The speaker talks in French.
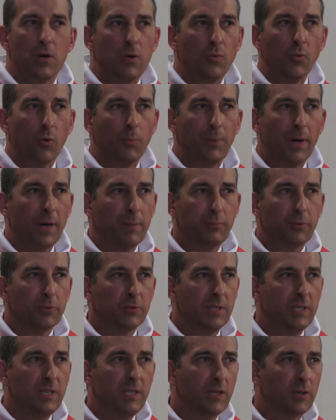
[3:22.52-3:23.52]
Non pas pour
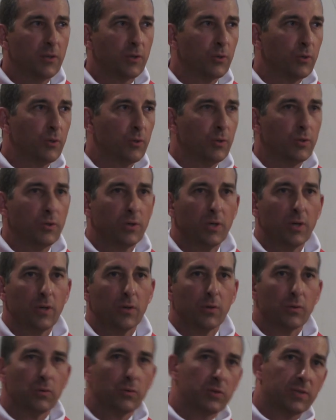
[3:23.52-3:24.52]
dire que
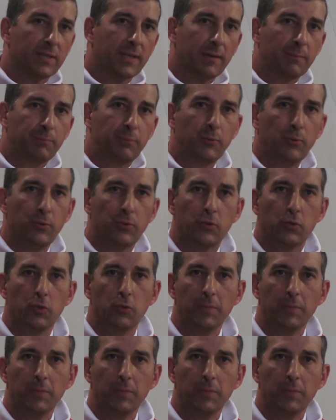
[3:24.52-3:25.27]
on sera plus